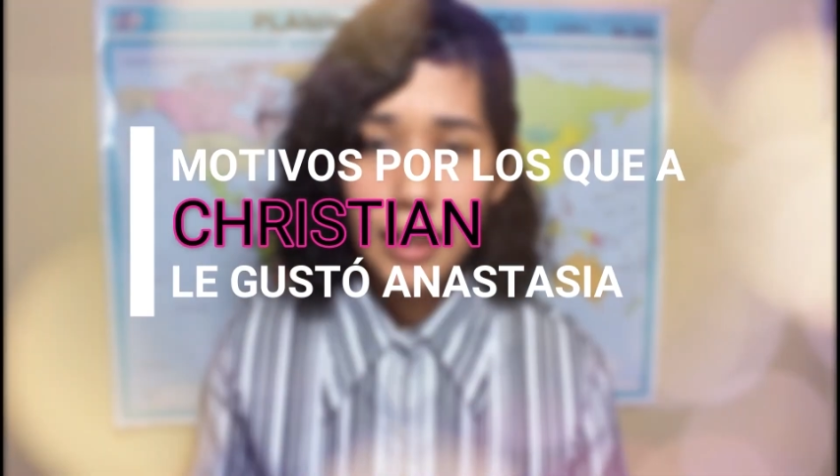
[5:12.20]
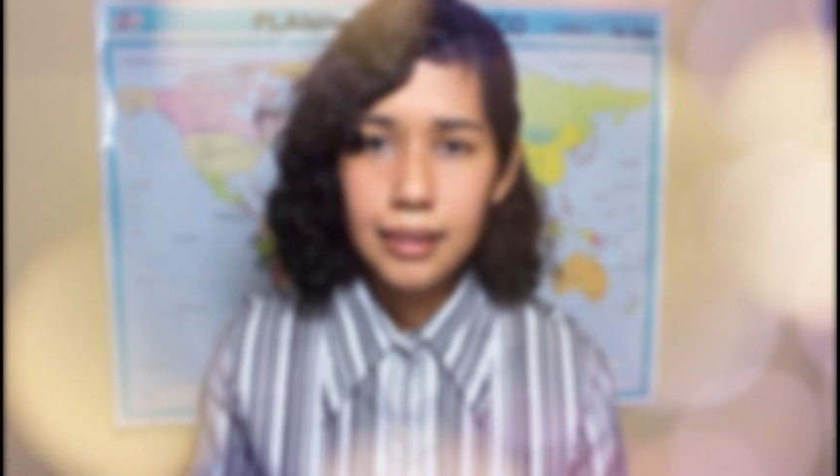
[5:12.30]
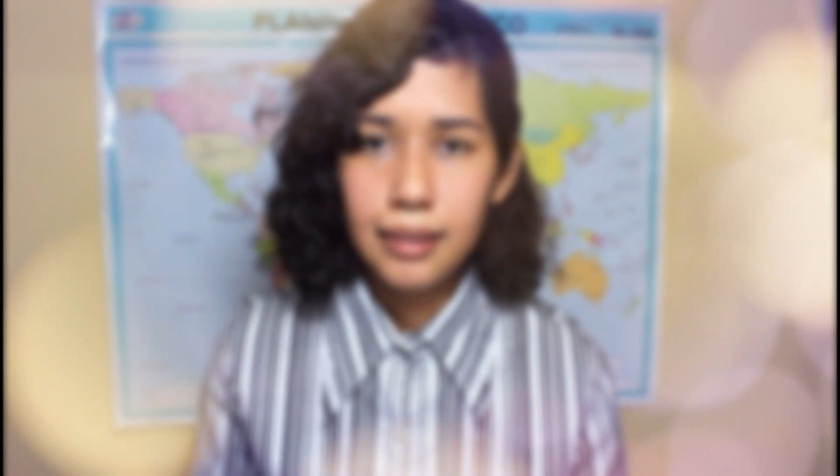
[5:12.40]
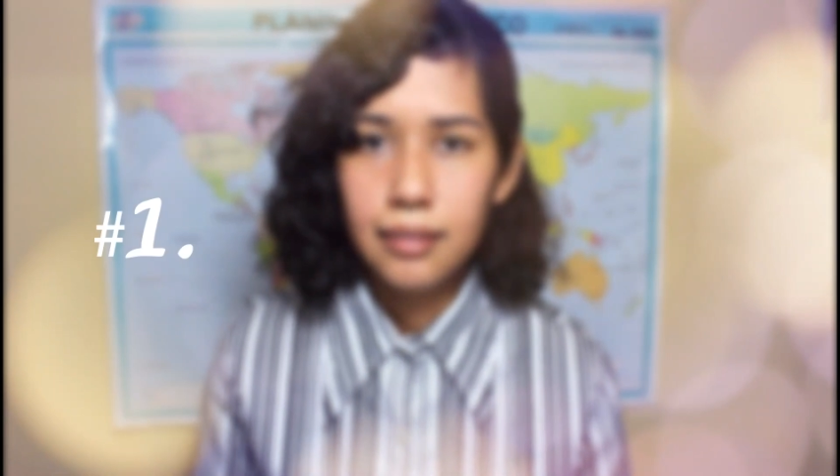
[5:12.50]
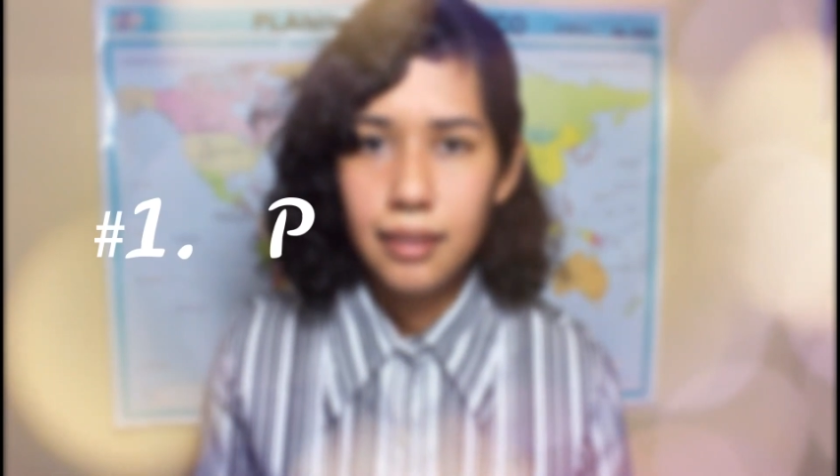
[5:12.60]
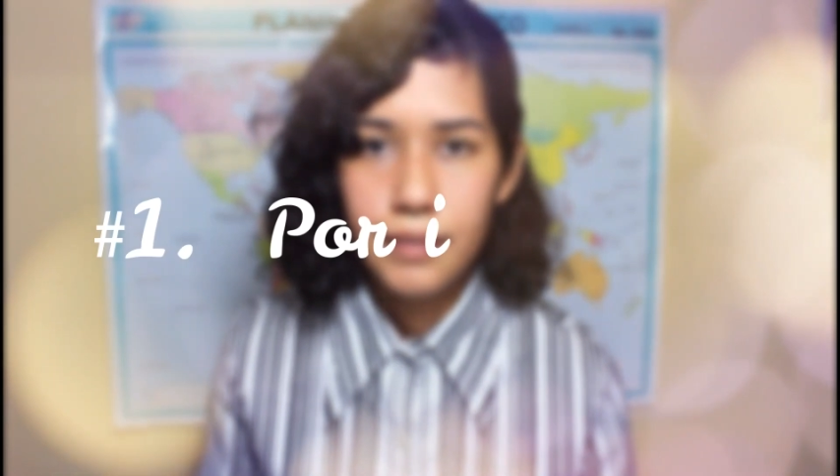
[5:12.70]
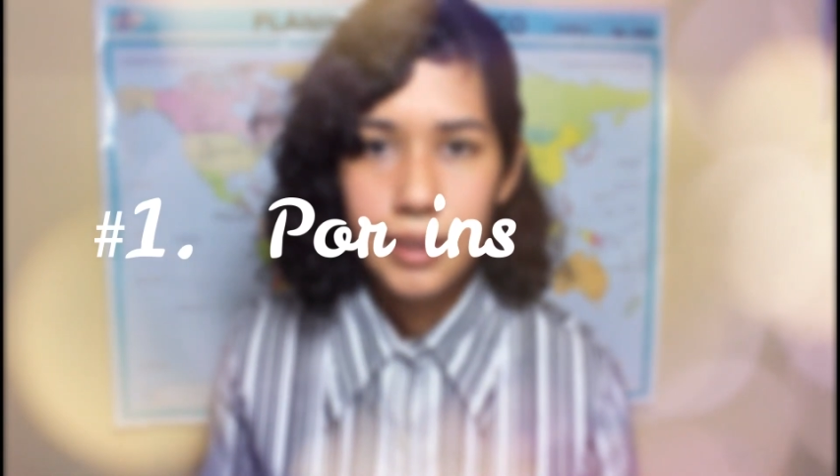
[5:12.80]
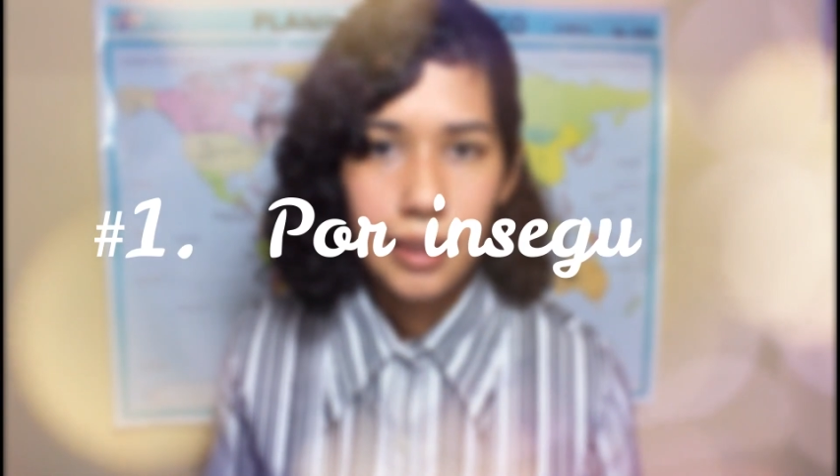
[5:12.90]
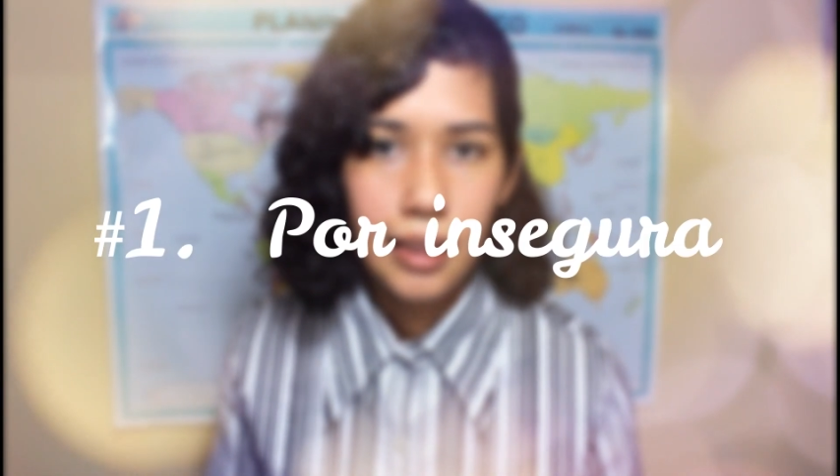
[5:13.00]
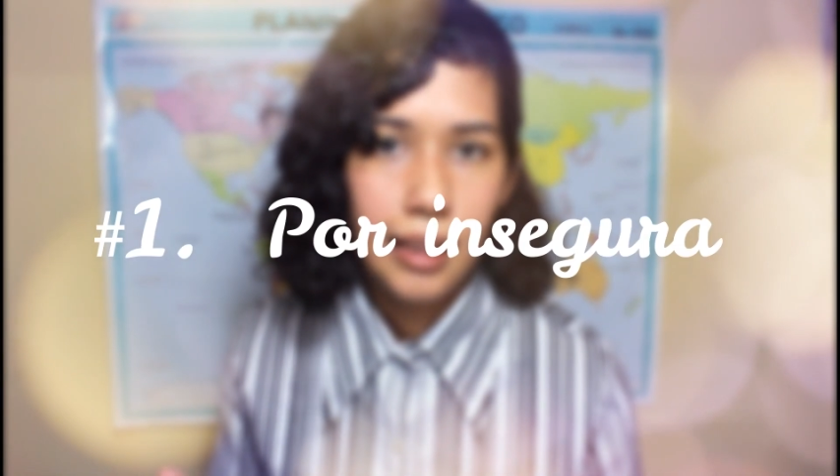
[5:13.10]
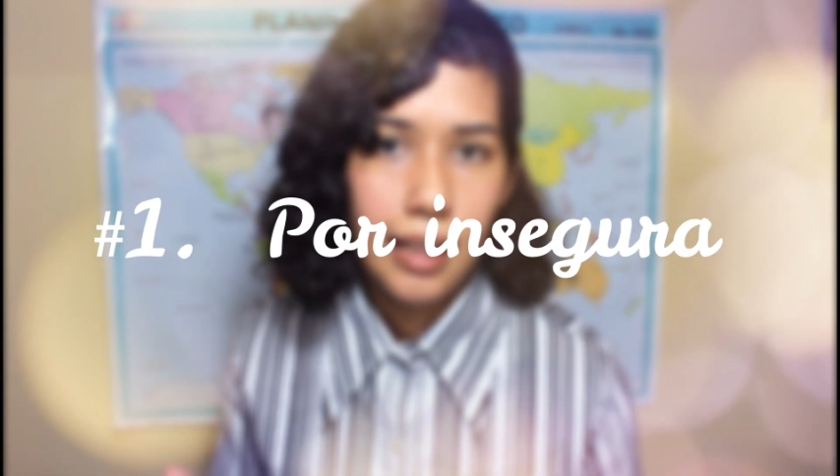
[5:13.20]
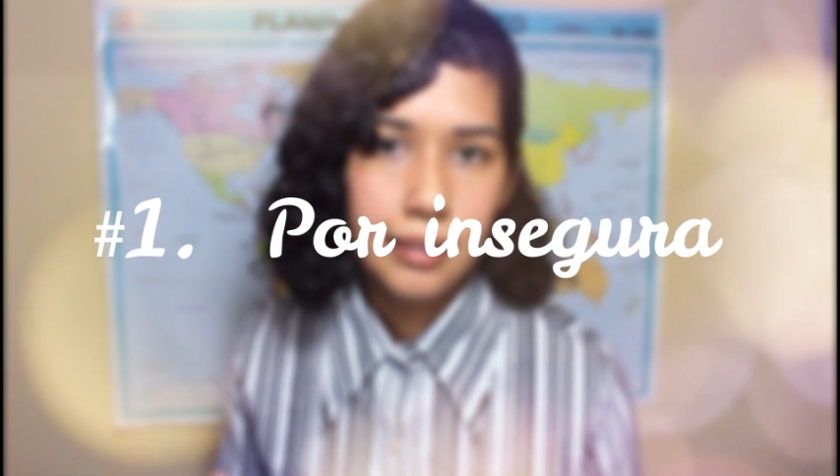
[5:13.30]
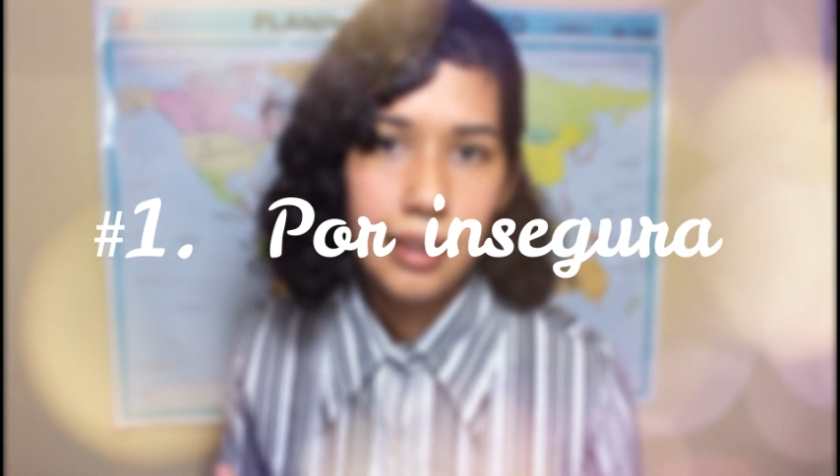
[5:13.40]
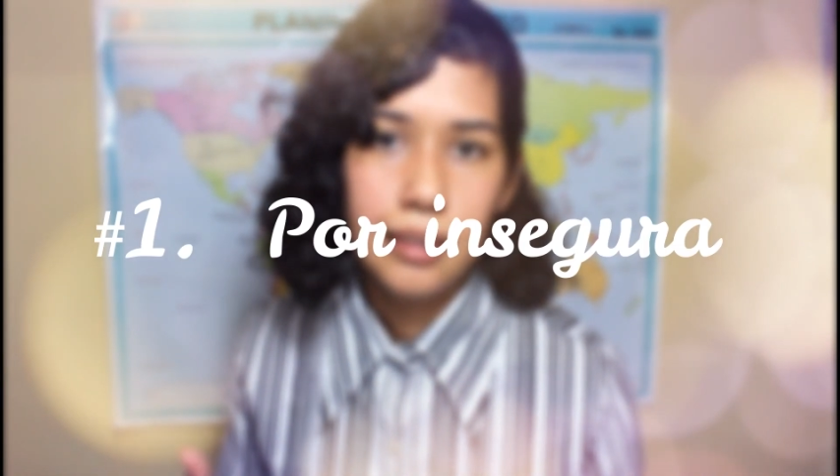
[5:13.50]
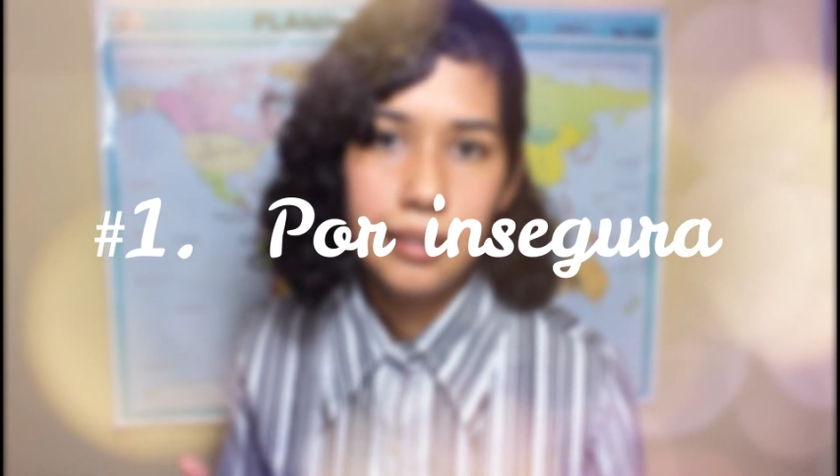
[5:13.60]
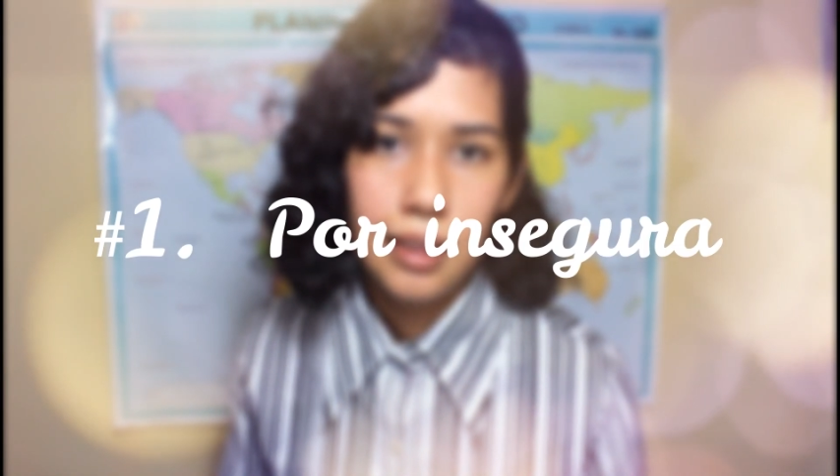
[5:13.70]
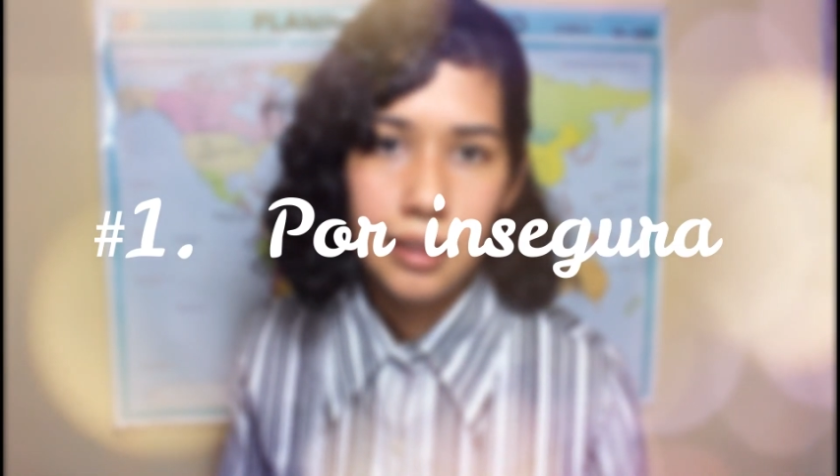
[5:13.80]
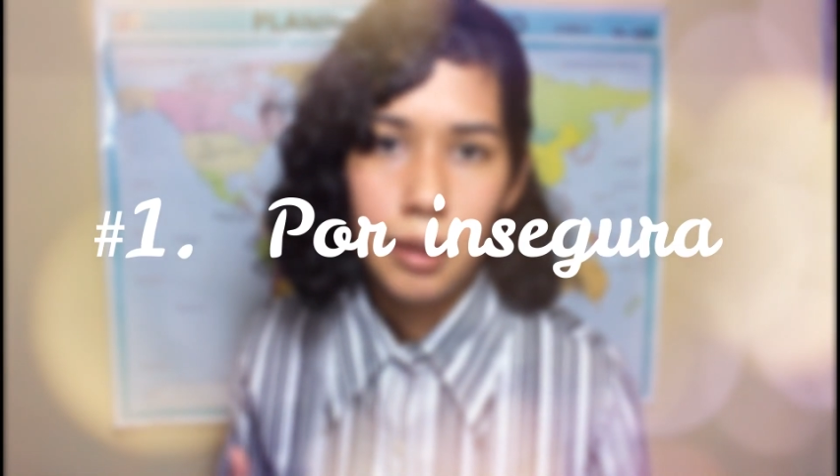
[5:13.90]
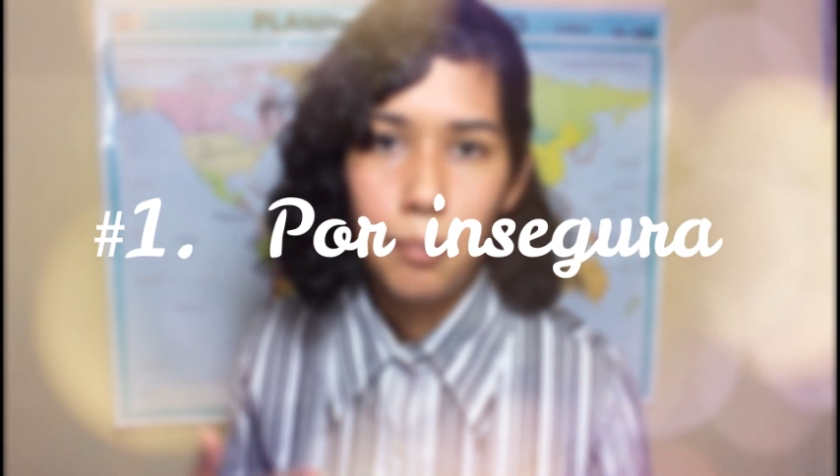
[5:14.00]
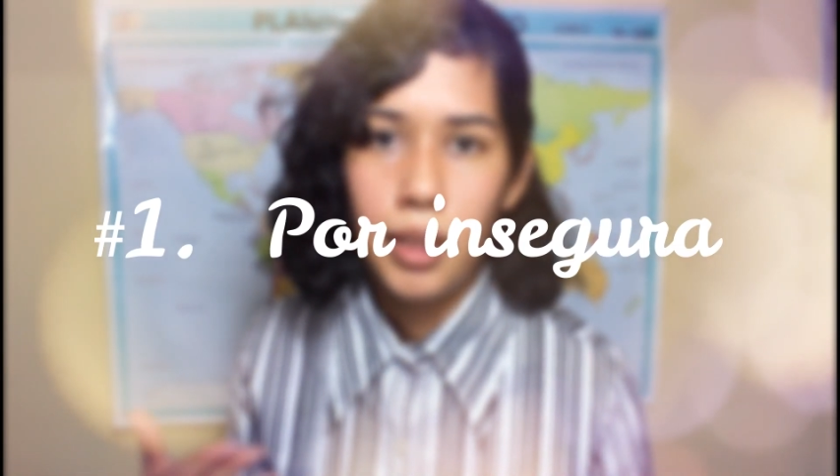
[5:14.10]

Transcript: en esta entrevista que le hace Anastasia